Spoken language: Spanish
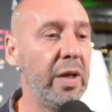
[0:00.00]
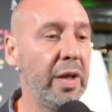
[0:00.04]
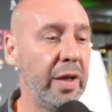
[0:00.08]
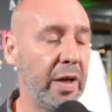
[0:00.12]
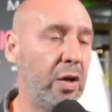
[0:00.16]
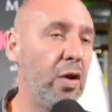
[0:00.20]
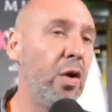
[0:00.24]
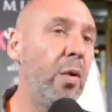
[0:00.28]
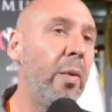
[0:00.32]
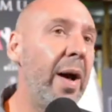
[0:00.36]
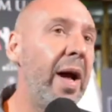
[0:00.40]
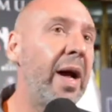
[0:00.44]
y
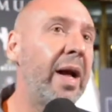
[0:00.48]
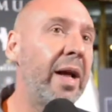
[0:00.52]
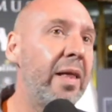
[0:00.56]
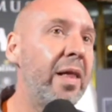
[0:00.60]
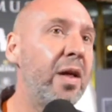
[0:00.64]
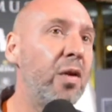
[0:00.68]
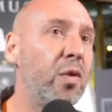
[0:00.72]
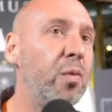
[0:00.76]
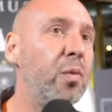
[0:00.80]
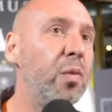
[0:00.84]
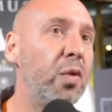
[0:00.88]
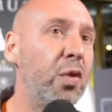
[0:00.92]
que no va a
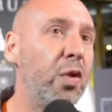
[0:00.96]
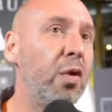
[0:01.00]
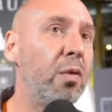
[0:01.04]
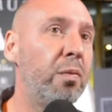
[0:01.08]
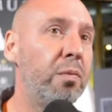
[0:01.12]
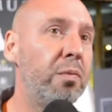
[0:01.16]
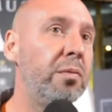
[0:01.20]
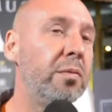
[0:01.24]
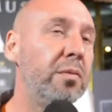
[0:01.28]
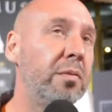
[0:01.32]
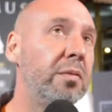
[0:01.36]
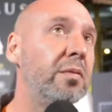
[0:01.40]
quedar un mundo...
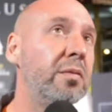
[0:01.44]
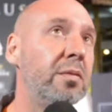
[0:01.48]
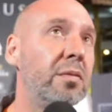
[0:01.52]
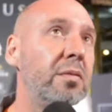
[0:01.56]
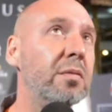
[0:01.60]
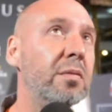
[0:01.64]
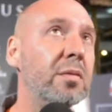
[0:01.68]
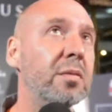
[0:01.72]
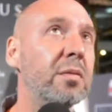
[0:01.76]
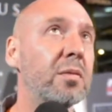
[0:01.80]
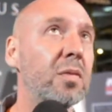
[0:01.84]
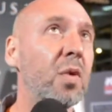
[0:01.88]

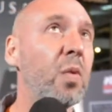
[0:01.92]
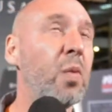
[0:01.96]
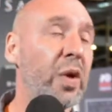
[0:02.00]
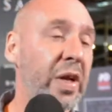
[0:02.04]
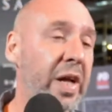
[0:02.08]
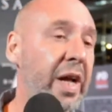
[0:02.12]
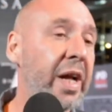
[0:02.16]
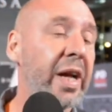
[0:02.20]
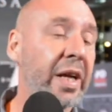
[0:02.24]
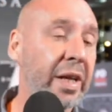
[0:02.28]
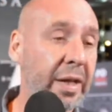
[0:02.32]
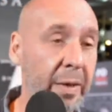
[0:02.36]
Mm, como
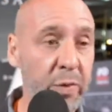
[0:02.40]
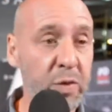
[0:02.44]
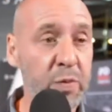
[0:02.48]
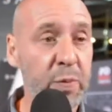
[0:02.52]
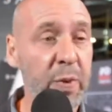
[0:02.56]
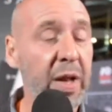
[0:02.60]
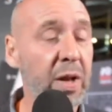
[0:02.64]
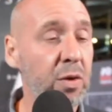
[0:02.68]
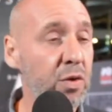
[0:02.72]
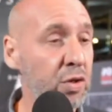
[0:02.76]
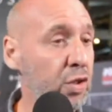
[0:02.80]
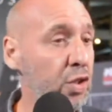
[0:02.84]
que querríamos
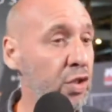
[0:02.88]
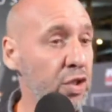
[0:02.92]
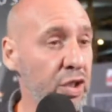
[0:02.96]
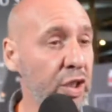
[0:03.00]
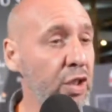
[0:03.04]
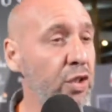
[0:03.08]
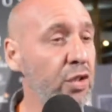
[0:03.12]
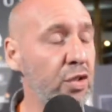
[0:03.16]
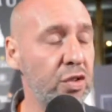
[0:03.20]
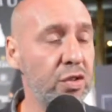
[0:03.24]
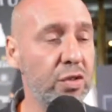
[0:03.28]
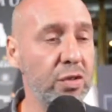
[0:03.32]
para nuestros
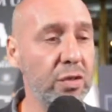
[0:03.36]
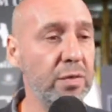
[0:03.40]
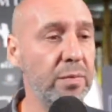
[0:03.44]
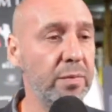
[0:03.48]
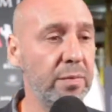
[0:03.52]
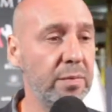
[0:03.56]
hijos, ¿no?